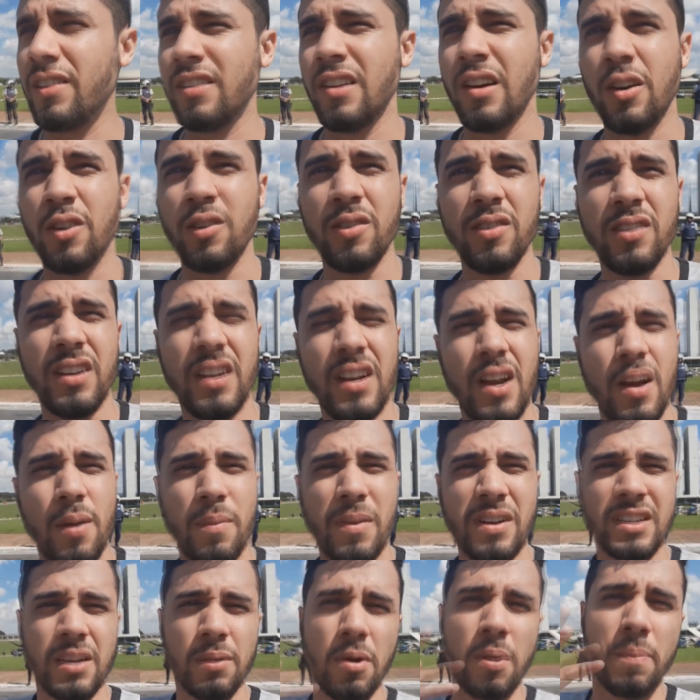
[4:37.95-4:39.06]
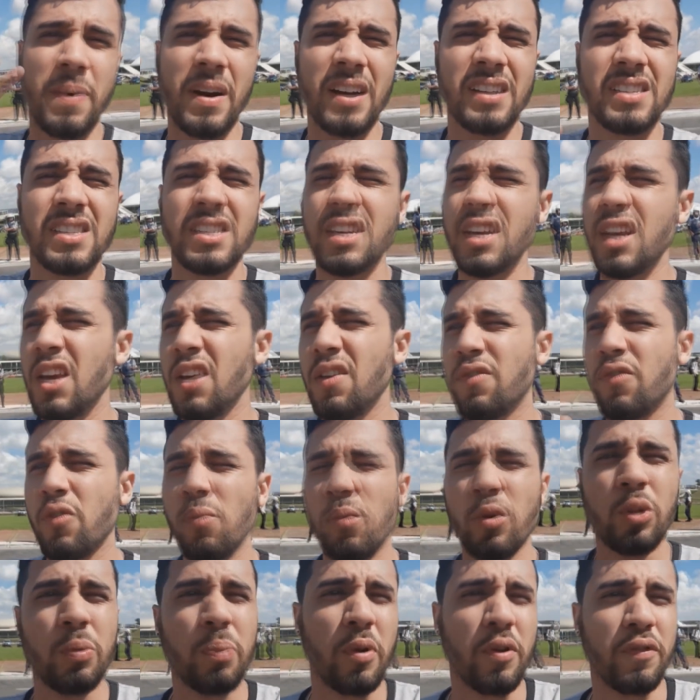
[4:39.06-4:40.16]
Então, mas tá bem pacífico,
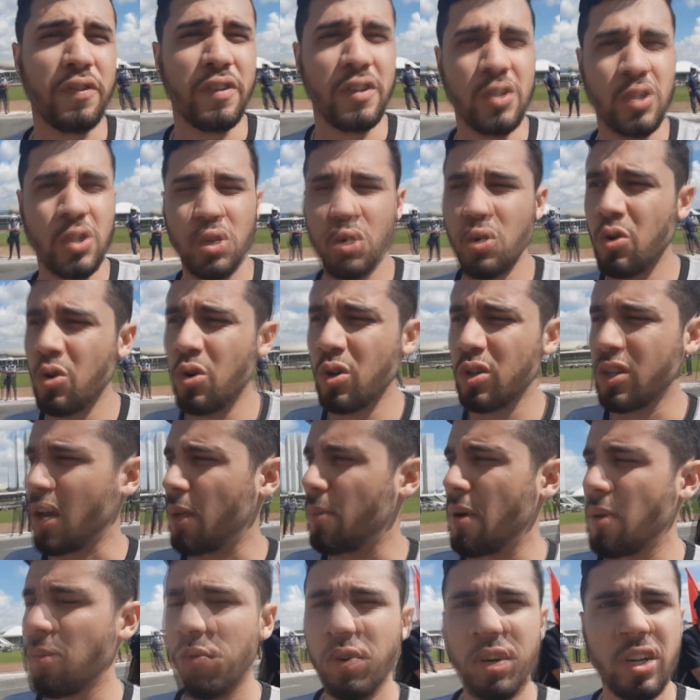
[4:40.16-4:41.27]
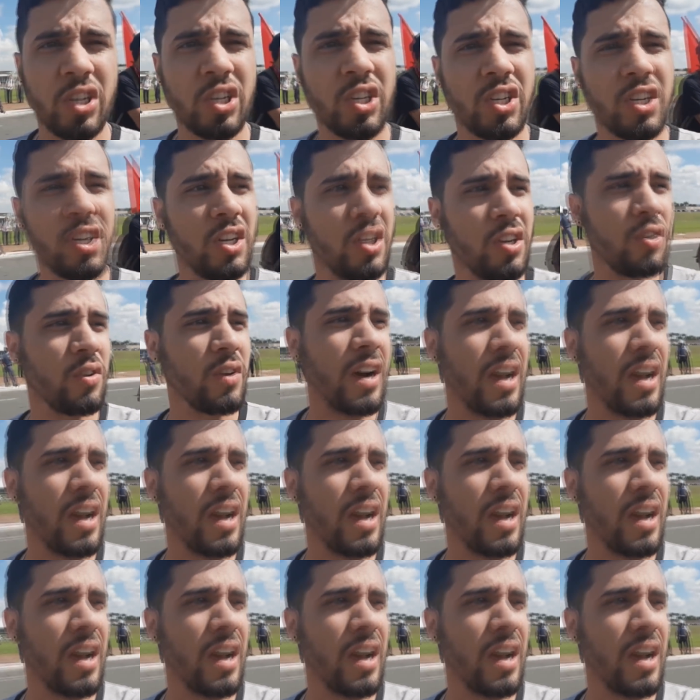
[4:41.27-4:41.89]
muito professor, tá bem bonitinho,